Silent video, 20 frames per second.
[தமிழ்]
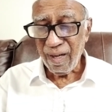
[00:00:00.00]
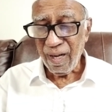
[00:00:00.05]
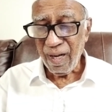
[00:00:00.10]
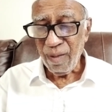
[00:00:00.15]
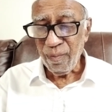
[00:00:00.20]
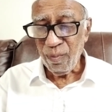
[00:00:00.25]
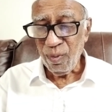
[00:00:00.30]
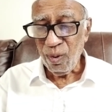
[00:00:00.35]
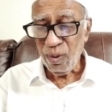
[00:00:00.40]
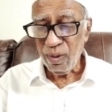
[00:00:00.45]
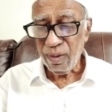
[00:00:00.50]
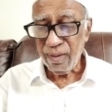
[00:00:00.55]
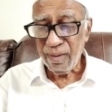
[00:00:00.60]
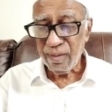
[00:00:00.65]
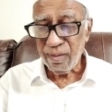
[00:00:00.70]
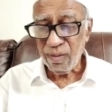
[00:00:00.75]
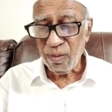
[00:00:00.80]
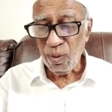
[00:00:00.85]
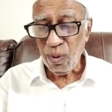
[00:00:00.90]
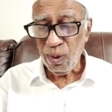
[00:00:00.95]
ஆம்பூர்
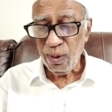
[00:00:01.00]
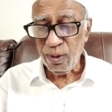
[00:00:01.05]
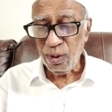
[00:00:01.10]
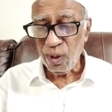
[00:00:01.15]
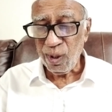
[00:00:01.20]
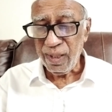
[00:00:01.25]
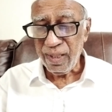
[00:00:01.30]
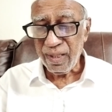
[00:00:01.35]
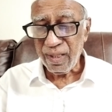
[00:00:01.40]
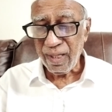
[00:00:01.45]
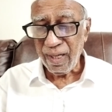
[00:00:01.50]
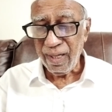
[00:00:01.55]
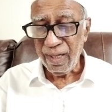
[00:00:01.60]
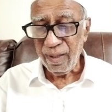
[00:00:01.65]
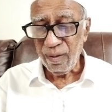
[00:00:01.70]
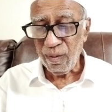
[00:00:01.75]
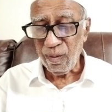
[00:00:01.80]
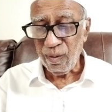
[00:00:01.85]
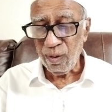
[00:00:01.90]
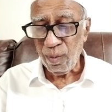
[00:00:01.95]
தோல்
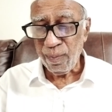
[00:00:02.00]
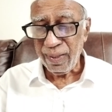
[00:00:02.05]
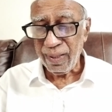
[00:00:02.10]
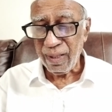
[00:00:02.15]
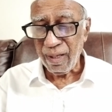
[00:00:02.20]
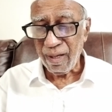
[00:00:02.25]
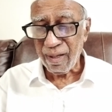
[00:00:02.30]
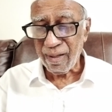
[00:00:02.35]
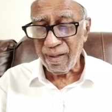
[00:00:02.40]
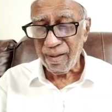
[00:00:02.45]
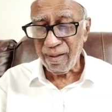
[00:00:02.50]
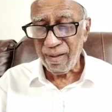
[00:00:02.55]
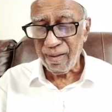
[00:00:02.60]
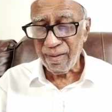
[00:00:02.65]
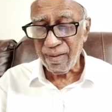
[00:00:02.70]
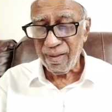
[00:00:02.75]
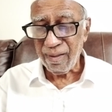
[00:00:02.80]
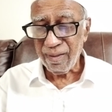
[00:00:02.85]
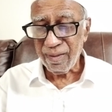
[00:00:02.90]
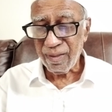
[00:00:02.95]
தொழிற்சாலை உரிமையாளர்கள்
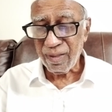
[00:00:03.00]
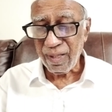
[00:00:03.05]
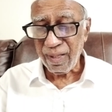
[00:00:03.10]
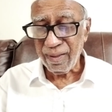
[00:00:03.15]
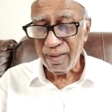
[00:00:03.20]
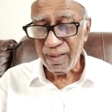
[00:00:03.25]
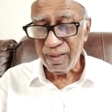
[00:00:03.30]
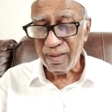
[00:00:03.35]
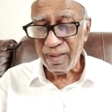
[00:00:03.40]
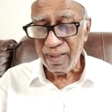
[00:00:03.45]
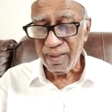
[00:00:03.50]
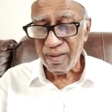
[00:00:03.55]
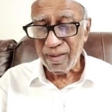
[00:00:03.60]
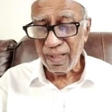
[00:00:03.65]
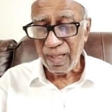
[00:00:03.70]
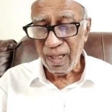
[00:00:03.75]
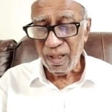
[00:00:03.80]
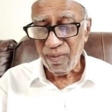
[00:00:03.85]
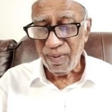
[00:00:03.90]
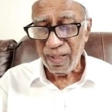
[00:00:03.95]
சங்கத்தின்
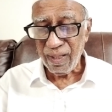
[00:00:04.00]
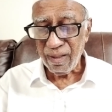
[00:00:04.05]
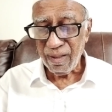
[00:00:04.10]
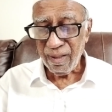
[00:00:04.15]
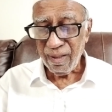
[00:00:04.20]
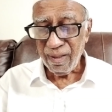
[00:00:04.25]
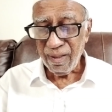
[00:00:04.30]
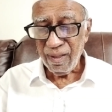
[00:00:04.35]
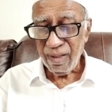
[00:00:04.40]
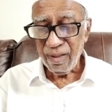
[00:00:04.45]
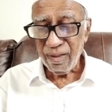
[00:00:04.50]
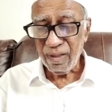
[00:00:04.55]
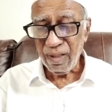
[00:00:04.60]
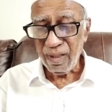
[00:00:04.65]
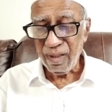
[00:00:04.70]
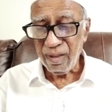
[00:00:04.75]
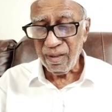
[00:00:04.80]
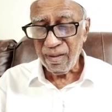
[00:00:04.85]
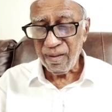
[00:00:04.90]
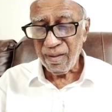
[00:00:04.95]
தலைவர்
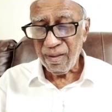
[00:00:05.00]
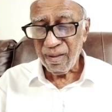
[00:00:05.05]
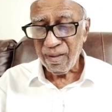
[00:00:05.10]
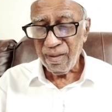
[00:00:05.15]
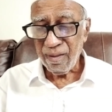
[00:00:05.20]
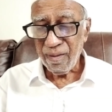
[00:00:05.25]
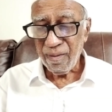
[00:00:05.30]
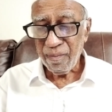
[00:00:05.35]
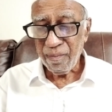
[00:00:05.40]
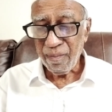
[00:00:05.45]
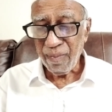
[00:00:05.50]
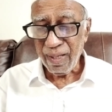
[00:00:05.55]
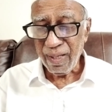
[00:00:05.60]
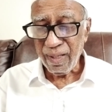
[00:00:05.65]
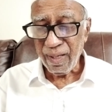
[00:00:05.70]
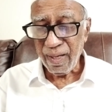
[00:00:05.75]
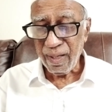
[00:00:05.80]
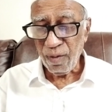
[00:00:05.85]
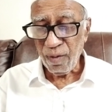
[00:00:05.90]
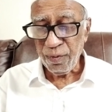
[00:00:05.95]
திரு
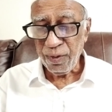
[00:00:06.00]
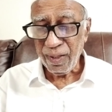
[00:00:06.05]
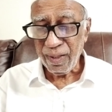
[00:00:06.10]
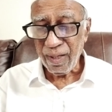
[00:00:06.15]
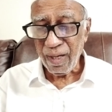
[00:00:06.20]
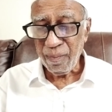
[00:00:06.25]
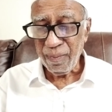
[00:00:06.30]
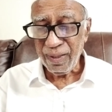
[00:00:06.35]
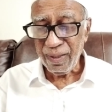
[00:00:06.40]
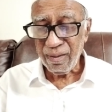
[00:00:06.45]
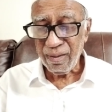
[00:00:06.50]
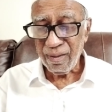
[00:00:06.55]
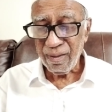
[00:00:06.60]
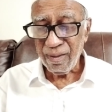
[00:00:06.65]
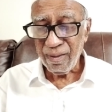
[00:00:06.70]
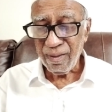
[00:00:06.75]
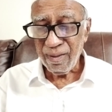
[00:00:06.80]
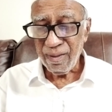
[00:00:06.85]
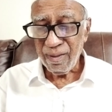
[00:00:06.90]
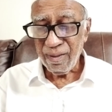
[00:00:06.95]
மக்கா ரஃபீக் அகமது
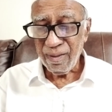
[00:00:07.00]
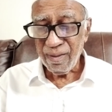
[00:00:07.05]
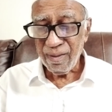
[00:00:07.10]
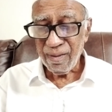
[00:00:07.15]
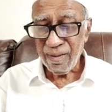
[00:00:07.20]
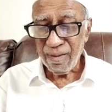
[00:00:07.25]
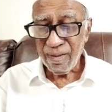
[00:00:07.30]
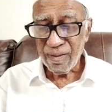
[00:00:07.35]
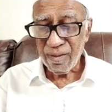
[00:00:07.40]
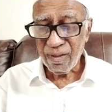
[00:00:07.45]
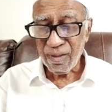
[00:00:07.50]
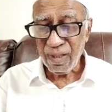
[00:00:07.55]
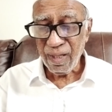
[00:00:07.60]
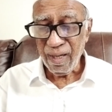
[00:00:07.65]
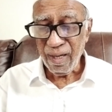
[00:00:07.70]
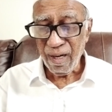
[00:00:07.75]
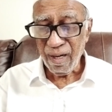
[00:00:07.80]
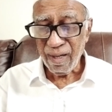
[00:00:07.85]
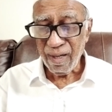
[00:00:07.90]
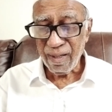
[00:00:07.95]

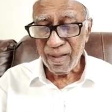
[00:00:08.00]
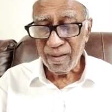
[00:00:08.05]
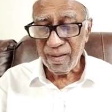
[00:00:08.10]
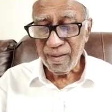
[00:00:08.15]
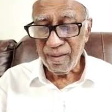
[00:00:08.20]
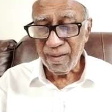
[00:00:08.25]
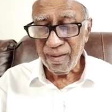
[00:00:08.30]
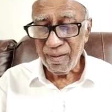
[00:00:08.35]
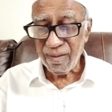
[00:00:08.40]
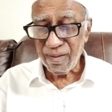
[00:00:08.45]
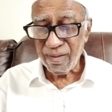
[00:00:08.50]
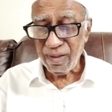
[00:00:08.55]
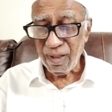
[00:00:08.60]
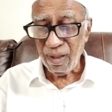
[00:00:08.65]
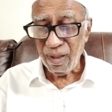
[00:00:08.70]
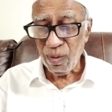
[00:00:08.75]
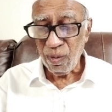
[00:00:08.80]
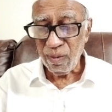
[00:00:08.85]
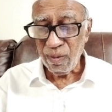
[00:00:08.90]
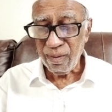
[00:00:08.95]
செயலாளர்
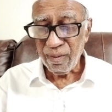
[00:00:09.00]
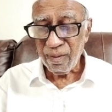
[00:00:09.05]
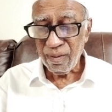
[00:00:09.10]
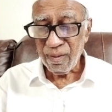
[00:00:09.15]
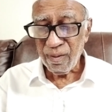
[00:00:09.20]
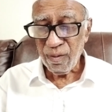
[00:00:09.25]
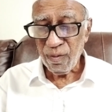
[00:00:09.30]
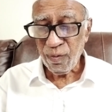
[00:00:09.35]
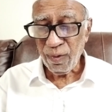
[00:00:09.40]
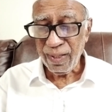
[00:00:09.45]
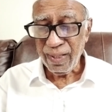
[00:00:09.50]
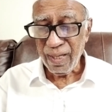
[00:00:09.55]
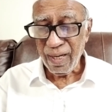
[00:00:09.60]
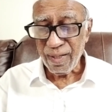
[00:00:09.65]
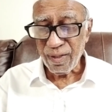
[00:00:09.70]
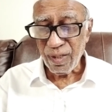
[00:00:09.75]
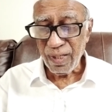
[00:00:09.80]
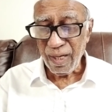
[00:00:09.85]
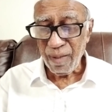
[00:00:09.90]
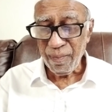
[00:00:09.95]
திரு
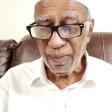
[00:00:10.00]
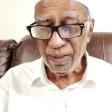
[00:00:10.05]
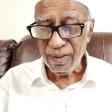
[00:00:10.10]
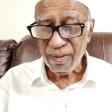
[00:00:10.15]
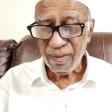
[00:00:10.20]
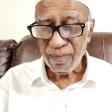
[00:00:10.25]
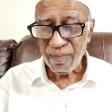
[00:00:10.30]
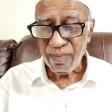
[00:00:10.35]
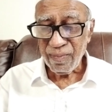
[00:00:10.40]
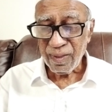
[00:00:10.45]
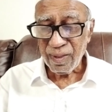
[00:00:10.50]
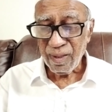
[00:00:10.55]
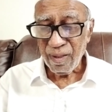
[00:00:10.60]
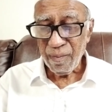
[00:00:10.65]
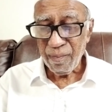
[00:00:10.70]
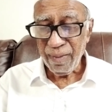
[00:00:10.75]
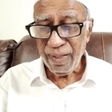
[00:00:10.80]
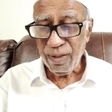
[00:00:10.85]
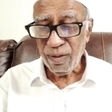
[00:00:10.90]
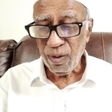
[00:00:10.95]
ஃபையாஸ் அகமது
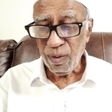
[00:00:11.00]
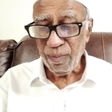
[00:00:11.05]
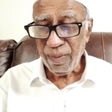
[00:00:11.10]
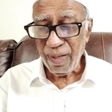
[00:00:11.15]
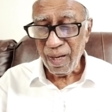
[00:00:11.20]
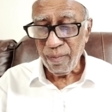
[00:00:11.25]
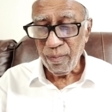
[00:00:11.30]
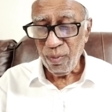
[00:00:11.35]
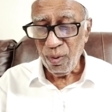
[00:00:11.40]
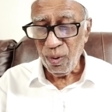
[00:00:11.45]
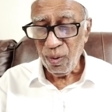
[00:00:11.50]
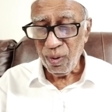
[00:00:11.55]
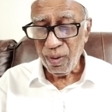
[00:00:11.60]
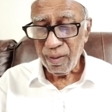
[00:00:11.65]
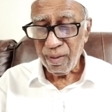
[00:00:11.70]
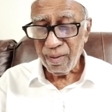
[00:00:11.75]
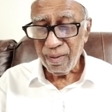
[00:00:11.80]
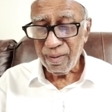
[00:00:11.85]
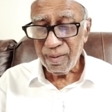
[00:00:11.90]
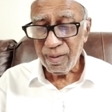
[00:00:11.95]
மற்றும் ஆம்பூர்
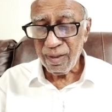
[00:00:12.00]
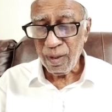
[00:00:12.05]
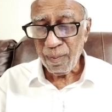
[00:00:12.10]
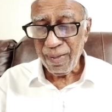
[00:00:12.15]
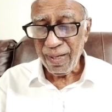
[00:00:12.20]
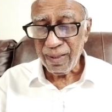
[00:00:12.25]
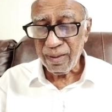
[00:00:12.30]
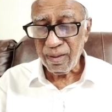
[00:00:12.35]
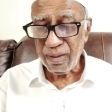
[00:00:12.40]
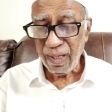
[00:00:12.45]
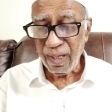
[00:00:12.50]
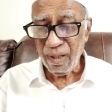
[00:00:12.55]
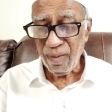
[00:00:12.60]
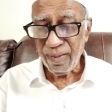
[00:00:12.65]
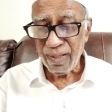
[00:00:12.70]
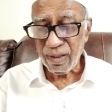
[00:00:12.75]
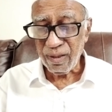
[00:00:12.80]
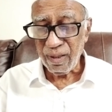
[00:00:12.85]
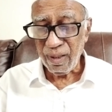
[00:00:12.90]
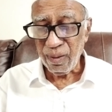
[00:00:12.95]
ஜமாத்
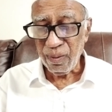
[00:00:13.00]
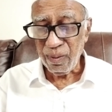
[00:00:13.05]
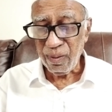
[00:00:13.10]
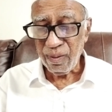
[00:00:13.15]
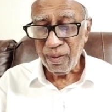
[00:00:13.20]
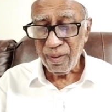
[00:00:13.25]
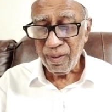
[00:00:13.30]
தலைவர் திரு